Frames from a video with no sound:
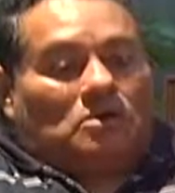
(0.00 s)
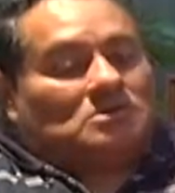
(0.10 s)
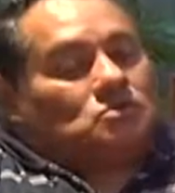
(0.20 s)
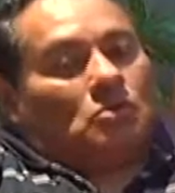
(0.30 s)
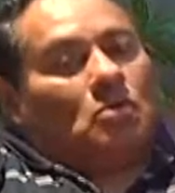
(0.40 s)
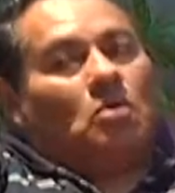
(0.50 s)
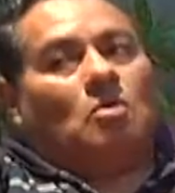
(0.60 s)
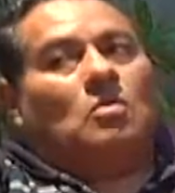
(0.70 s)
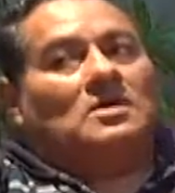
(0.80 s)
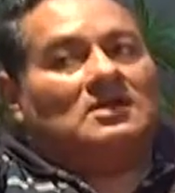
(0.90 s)
errores
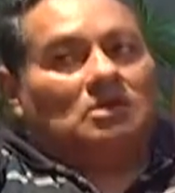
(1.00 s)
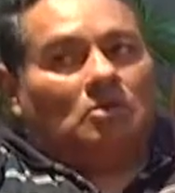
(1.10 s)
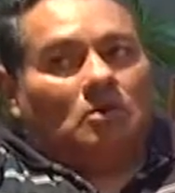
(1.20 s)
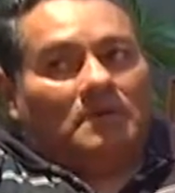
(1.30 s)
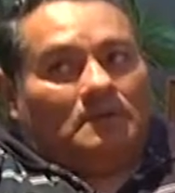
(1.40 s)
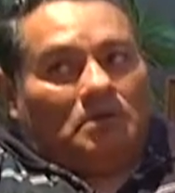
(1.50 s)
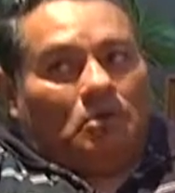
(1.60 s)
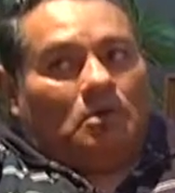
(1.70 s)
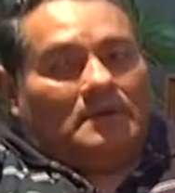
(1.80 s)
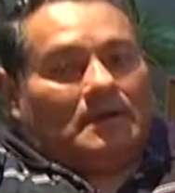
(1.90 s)
o críticos de
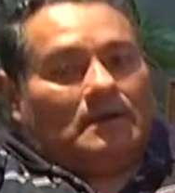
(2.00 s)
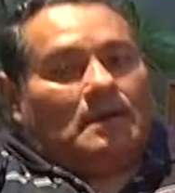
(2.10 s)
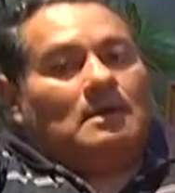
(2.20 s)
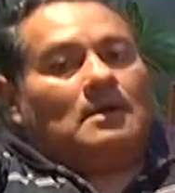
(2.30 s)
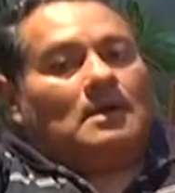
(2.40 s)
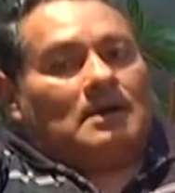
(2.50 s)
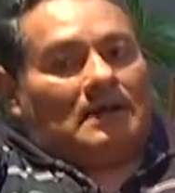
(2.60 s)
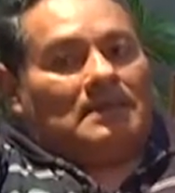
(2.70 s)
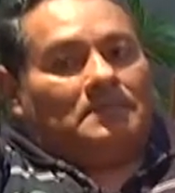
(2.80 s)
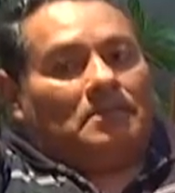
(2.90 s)
mi obra,
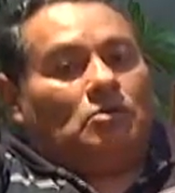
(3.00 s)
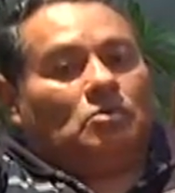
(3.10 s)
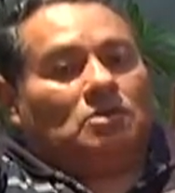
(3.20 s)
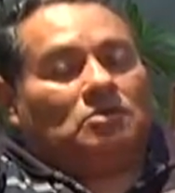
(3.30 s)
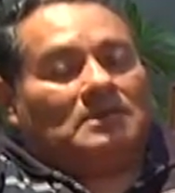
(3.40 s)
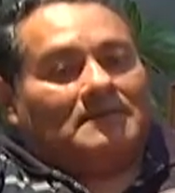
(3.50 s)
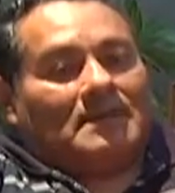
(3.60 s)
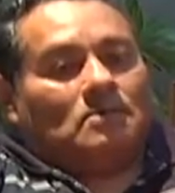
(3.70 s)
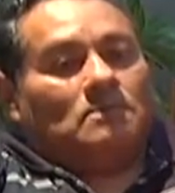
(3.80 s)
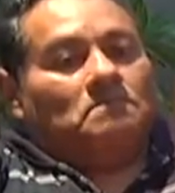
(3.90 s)
cada periodo que yo
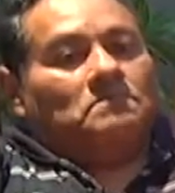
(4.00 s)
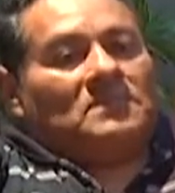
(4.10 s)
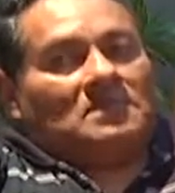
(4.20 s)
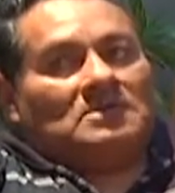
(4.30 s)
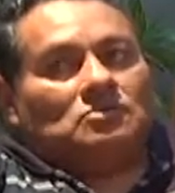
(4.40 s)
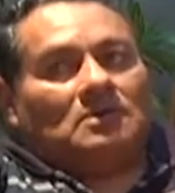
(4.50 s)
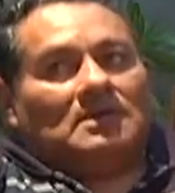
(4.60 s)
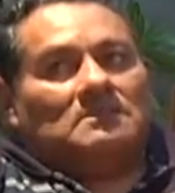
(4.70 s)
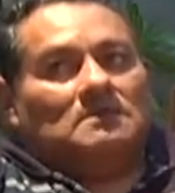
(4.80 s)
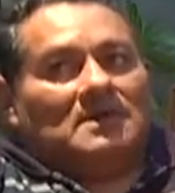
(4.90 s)
trabajo, y eso es
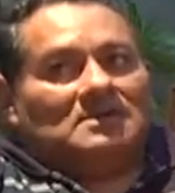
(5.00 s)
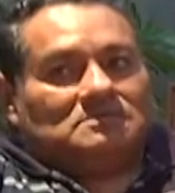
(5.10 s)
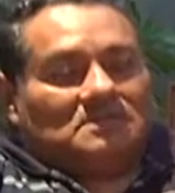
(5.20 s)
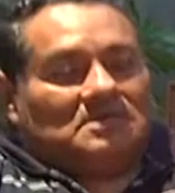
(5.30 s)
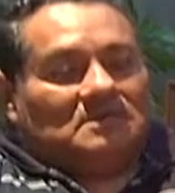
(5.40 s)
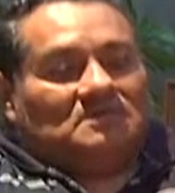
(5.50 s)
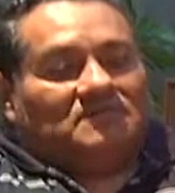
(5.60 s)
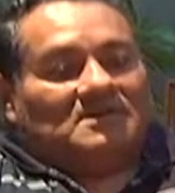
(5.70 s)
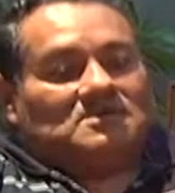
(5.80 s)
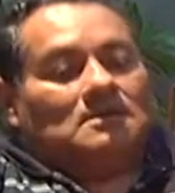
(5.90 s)
lo que a mí más me
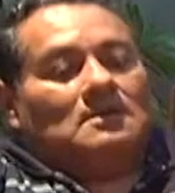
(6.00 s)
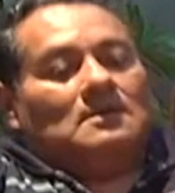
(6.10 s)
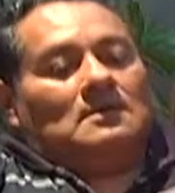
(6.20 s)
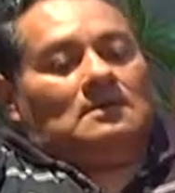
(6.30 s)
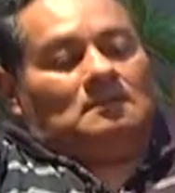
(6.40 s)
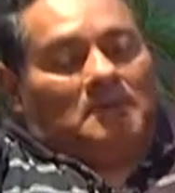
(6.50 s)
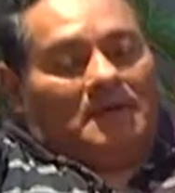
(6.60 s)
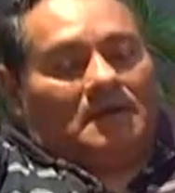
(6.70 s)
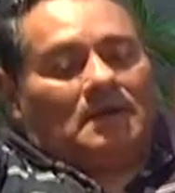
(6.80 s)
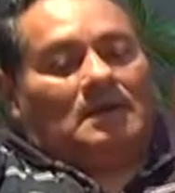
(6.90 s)
satisface,
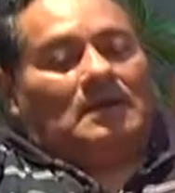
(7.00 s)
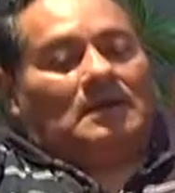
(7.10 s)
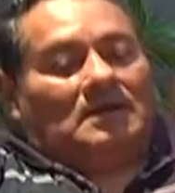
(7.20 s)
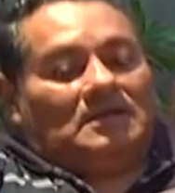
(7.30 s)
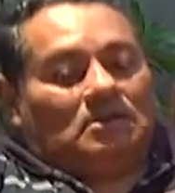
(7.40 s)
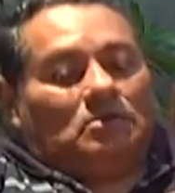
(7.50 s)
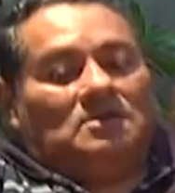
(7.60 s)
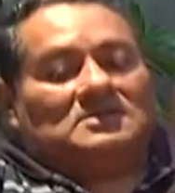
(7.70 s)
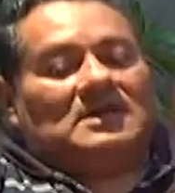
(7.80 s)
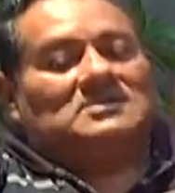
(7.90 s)
ver que el
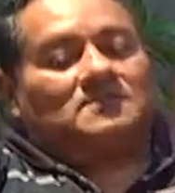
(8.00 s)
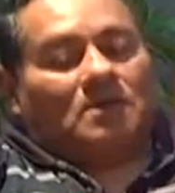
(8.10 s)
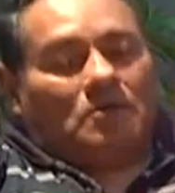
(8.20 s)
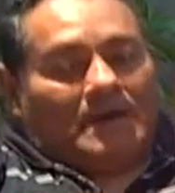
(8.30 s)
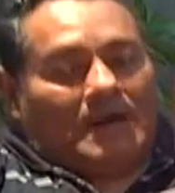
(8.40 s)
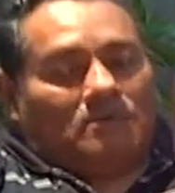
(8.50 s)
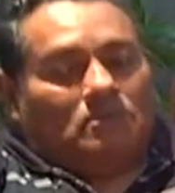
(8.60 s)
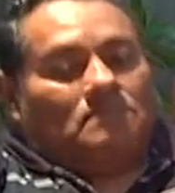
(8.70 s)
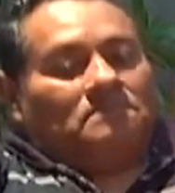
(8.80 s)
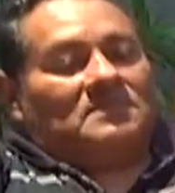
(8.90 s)
crítico dice, has
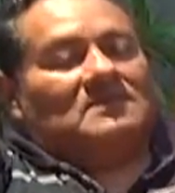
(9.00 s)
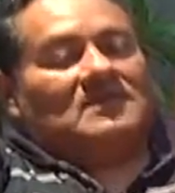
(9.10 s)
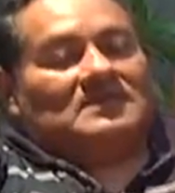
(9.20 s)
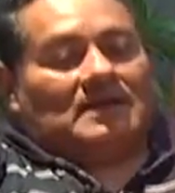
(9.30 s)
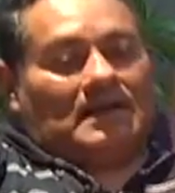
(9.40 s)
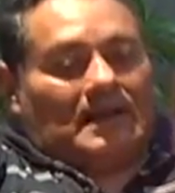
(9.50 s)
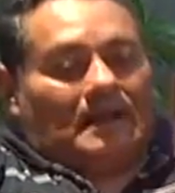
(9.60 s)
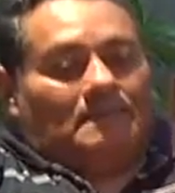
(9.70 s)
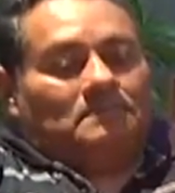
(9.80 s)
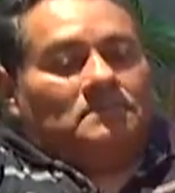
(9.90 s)
mejorado, te falta
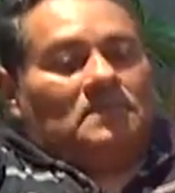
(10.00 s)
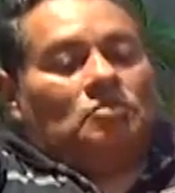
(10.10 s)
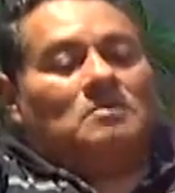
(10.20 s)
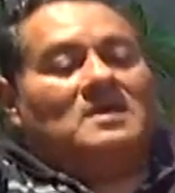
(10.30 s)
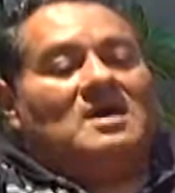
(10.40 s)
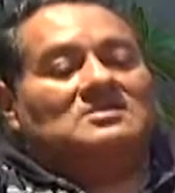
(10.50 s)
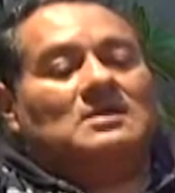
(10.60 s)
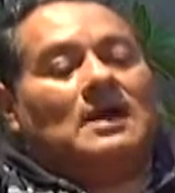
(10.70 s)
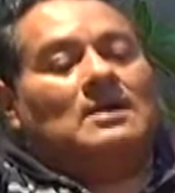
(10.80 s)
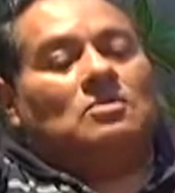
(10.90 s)
acá, no me
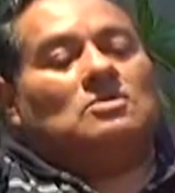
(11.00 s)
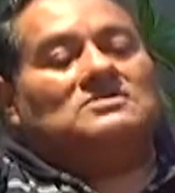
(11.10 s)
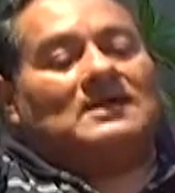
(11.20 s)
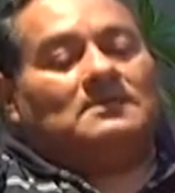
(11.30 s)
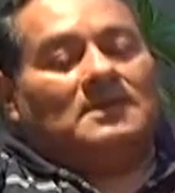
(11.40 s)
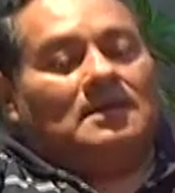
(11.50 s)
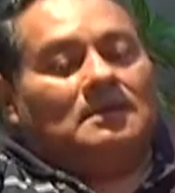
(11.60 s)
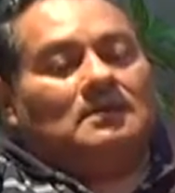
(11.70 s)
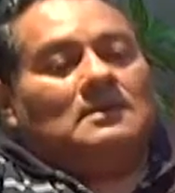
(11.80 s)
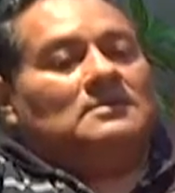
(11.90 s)
dice, ah, no, está
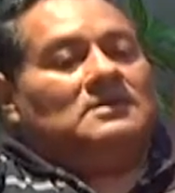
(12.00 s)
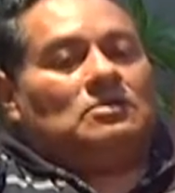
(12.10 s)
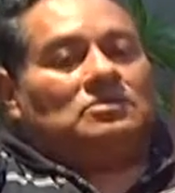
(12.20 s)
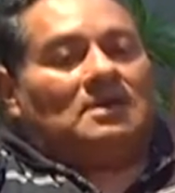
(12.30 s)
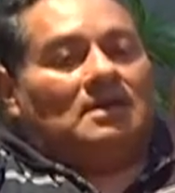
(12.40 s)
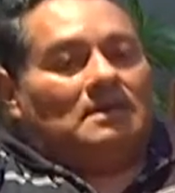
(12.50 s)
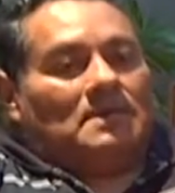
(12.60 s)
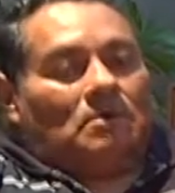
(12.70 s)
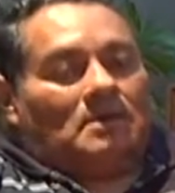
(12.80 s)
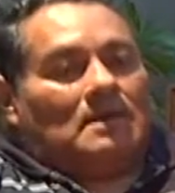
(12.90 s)
bien, ya no tienes
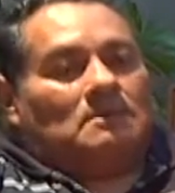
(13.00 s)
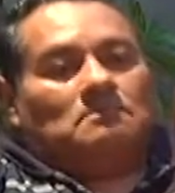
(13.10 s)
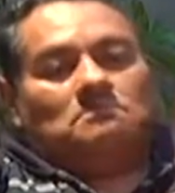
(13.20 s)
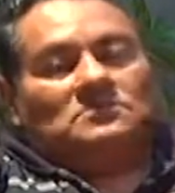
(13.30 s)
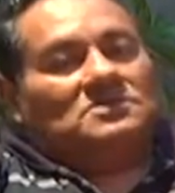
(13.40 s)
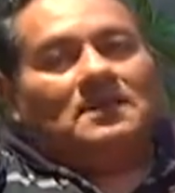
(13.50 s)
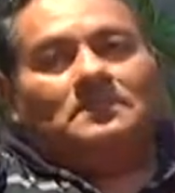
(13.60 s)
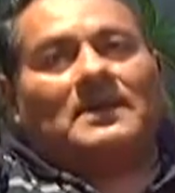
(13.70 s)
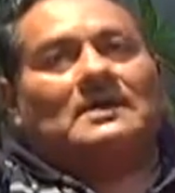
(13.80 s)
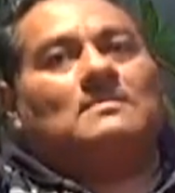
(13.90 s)
que mejorar.
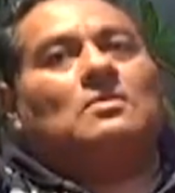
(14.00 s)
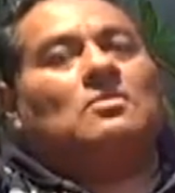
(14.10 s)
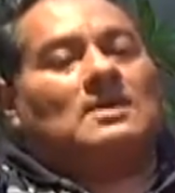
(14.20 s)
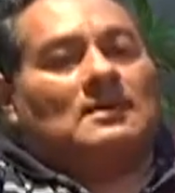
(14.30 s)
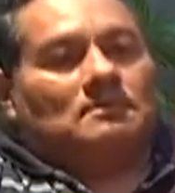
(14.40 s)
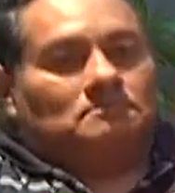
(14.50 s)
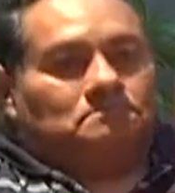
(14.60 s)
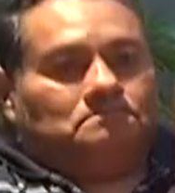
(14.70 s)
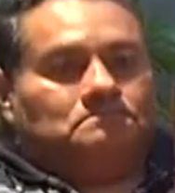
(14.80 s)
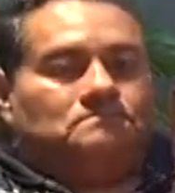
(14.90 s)
Siempre hay que mejorar.